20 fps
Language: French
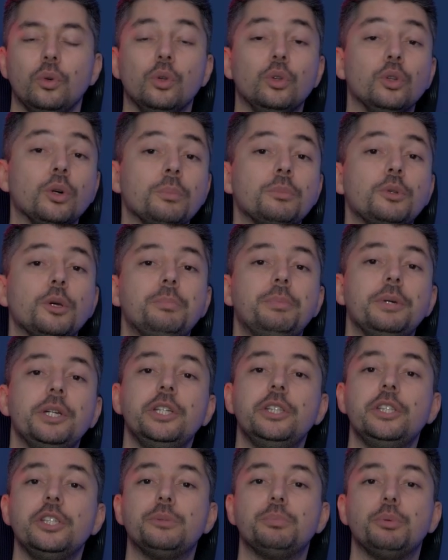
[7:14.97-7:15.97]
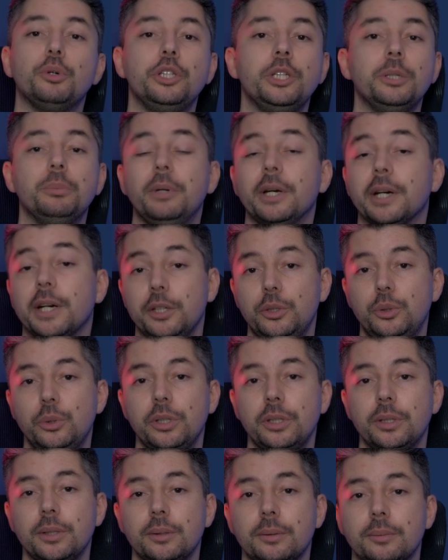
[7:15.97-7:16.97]
le nombre de pays disponibles est
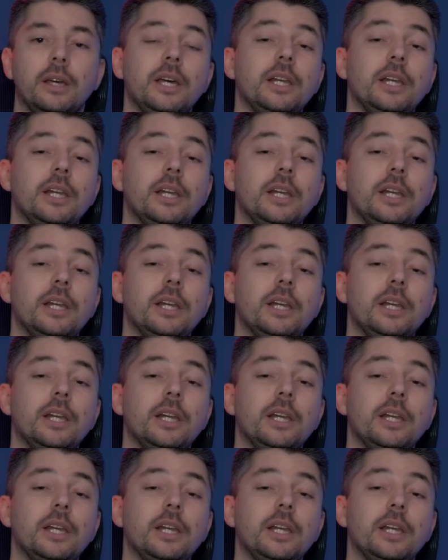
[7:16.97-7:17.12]
réduit